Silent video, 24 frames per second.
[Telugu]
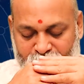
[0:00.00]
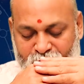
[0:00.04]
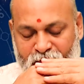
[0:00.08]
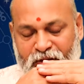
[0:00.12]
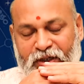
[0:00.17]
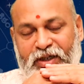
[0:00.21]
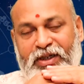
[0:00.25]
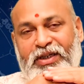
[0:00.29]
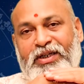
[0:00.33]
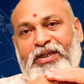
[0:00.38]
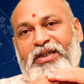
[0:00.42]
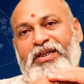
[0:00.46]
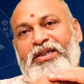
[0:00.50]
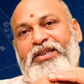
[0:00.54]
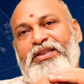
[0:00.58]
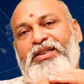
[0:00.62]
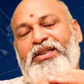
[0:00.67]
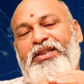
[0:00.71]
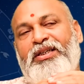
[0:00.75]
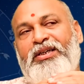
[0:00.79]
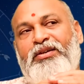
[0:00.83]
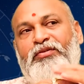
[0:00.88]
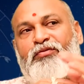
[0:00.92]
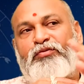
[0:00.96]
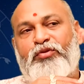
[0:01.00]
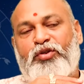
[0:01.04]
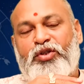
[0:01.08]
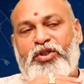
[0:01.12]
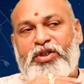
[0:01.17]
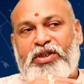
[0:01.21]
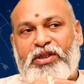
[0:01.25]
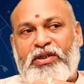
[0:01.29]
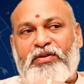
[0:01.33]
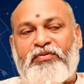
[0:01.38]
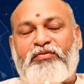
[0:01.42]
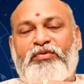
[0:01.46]
ఉన్న గ్రహస్థితి
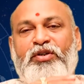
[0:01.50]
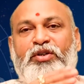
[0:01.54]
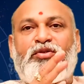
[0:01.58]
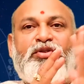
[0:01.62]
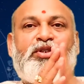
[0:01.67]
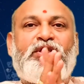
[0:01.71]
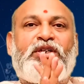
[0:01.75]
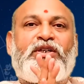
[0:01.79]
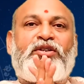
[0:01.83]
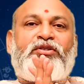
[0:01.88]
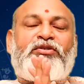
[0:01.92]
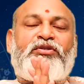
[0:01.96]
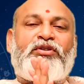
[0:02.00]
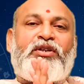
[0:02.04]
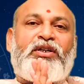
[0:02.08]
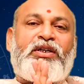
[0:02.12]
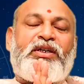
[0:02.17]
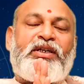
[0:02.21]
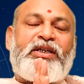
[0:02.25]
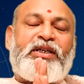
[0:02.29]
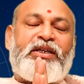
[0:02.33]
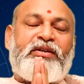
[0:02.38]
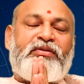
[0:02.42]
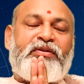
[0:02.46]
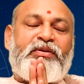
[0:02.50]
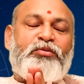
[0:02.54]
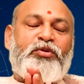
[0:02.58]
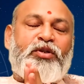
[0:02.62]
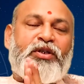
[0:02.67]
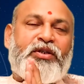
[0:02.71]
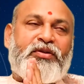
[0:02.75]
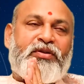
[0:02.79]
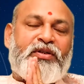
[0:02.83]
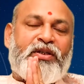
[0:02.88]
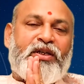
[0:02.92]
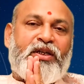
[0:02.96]
వృశ్చికం వరకు చేరుతున్నాడు అంటే ఇరవై
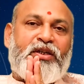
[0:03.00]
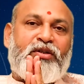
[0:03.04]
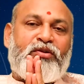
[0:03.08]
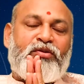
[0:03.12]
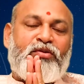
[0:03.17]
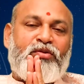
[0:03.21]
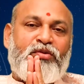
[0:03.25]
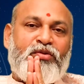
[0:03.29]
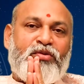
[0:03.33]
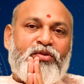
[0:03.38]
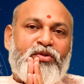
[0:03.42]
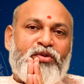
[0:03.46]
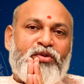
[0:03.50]
మూడు ఇరవై నాలుగు